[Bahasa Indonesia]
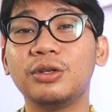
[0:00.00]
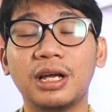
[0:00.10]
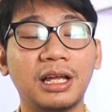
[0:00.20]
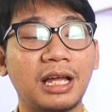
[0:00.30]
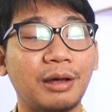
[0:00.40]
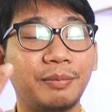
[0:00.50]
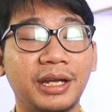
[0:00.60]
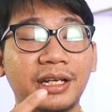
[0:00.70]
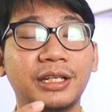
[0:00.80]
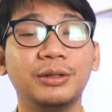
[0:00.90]
juga
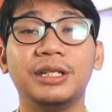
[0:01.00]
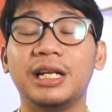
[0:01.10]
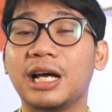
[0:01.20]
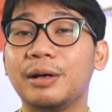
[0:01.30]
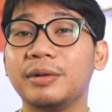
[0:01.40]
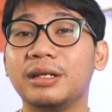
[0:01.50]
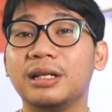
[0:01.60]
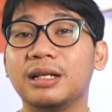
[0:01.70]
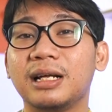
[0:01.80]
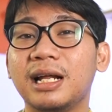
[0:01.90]
HP ini
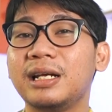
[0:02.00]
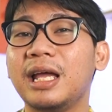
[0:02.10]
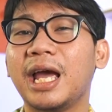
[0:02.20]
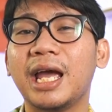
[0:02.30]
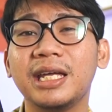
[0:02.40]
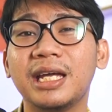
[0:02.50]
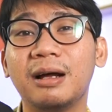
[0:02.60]
dilengkapi dengan AI